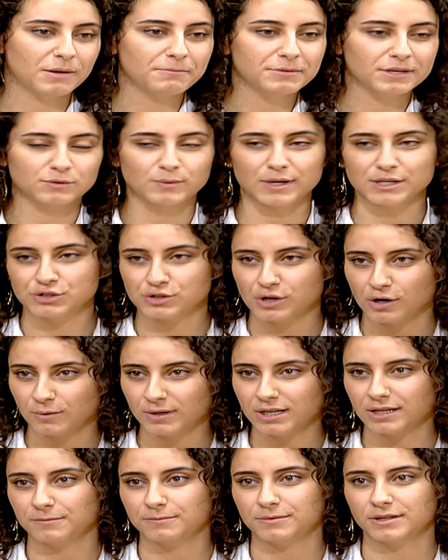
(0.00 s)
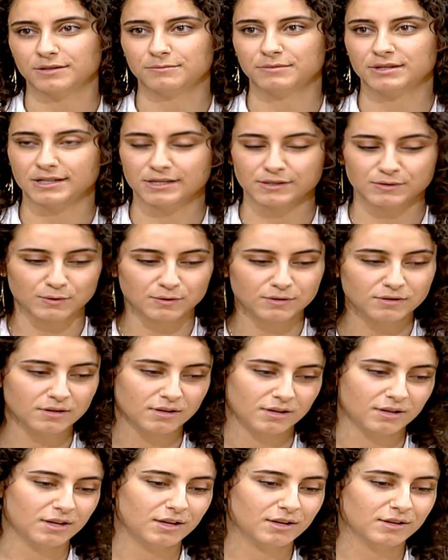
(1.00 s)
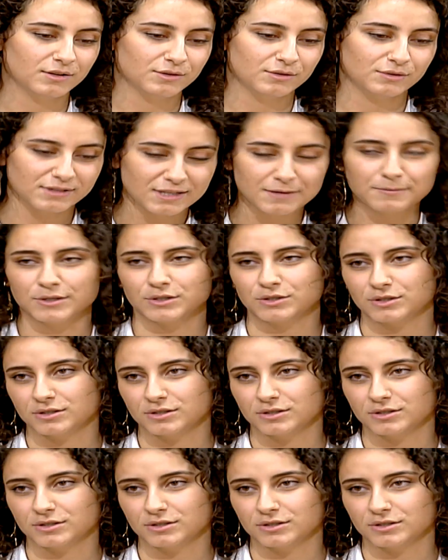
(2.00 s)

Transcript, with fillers: بيتوجعوا ولا بينقذوا سو so بيتعامل معهم